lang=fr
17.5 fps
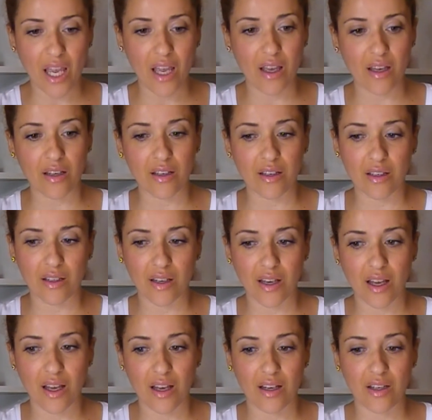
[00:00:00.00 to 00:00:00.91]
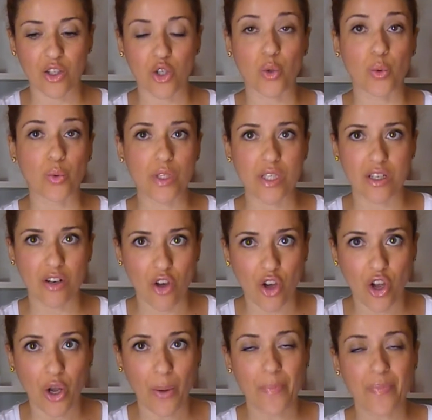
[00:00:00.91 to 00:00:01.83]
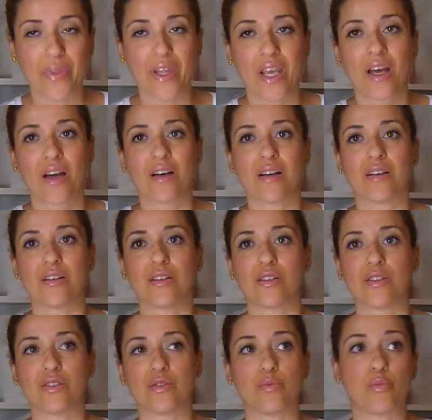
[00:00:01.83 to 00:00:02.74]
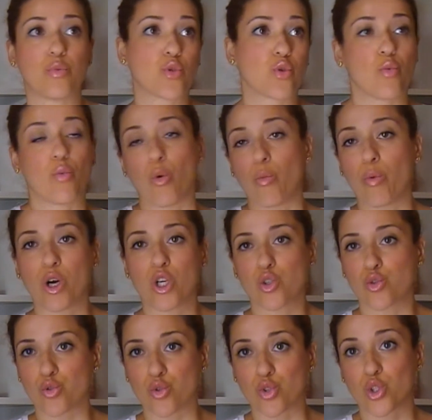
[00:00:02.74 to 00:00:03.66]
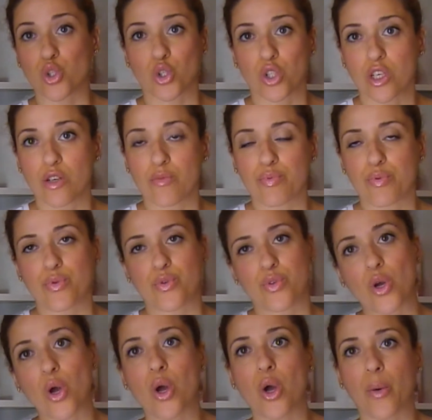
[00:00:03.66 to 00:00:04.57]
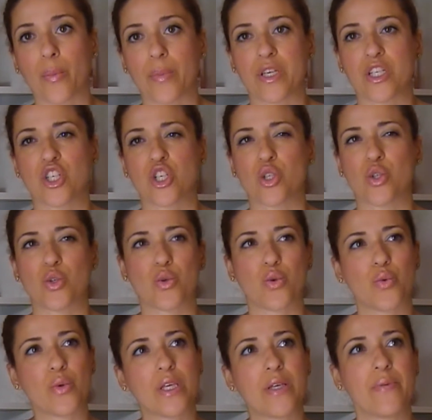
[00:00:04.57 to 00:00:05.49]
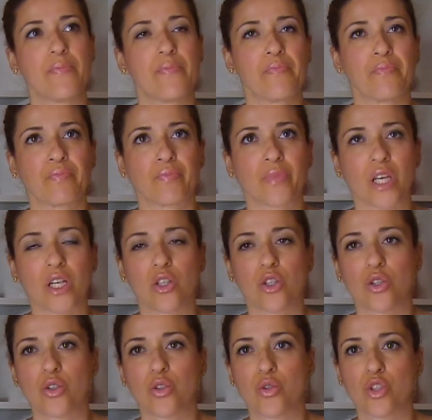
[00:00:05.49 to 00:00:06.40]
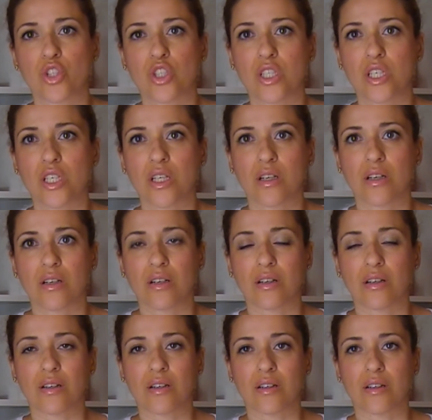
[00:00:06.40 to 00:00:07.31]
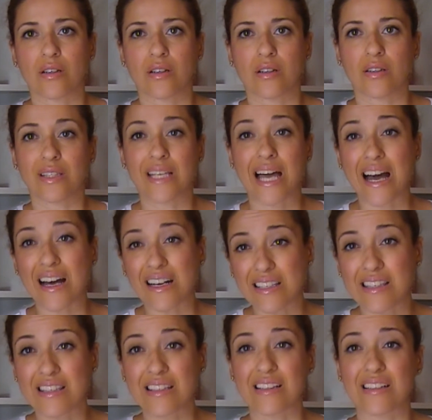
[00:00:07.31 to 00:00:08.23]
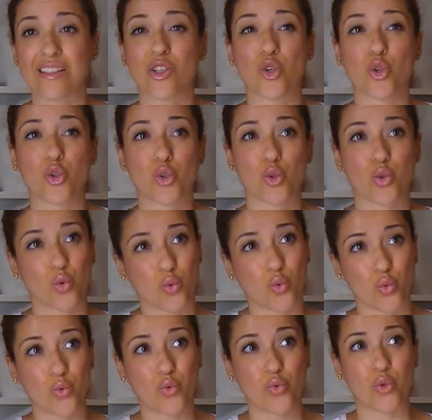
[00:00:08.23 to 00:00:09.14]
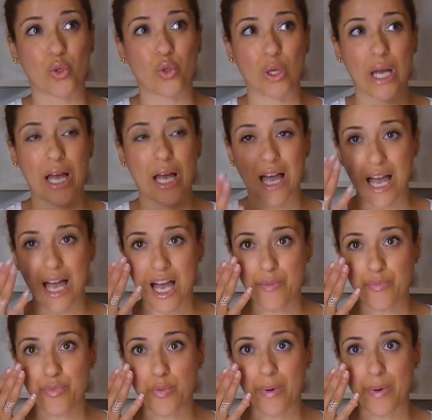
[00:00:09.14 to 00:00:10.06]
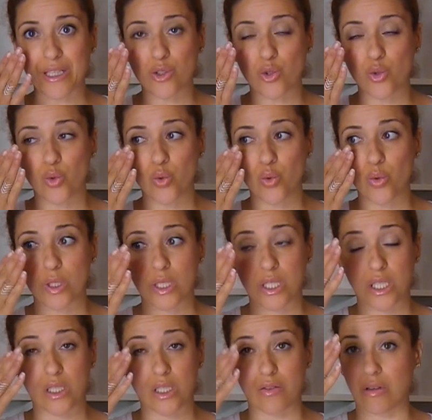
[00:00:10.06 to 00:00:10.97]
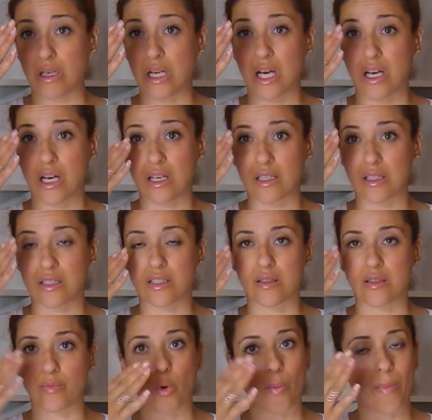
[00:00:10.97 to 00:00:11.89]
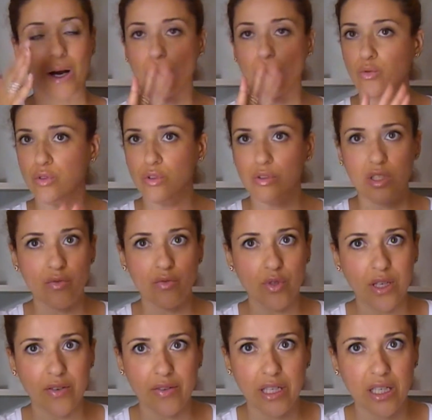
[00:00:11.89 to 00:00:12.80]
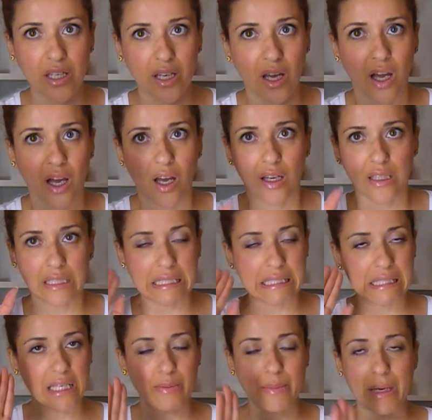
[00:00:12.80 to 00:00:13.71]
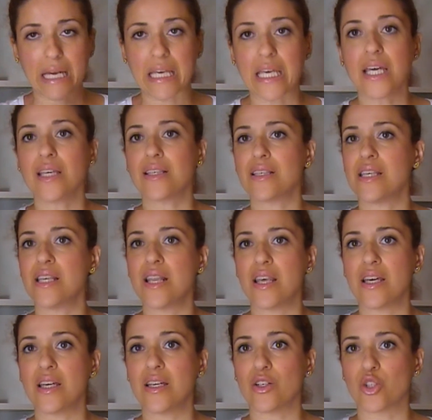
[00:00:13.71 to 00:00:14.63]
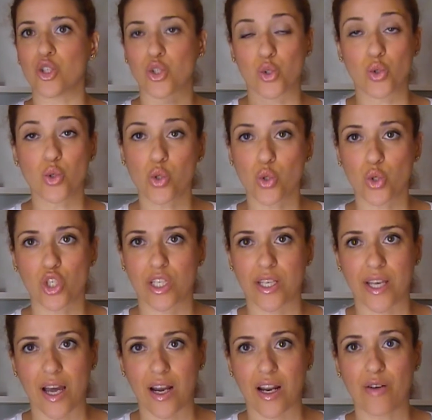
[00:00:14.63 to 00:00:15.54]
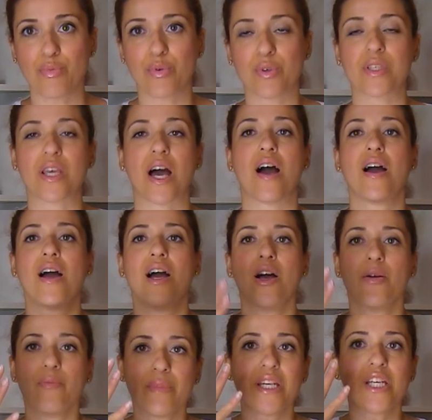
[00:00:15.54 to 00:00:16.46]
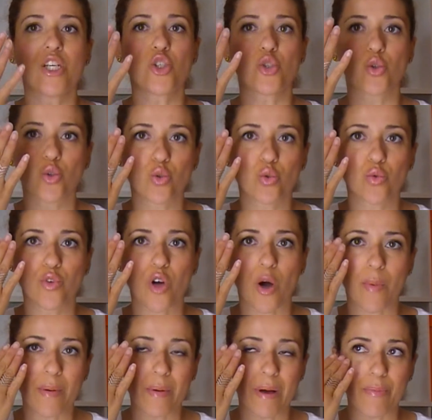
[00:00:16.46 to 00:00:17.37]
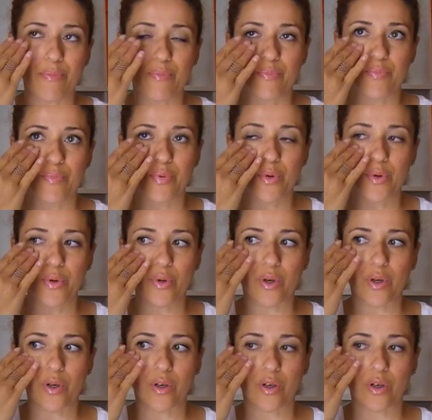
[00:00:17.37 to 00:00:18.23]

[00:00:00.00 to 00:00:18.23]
un concealer euh, parce que bon, bah, j'en ai plusieurs, mais j'ai celui euh, de chez euh, Nars que je trouve un peu pâteux et voilà et qui bon par contre si vous avez des cernes marquées il est juste génial hein, pour ça mais je le trouve quand même un peu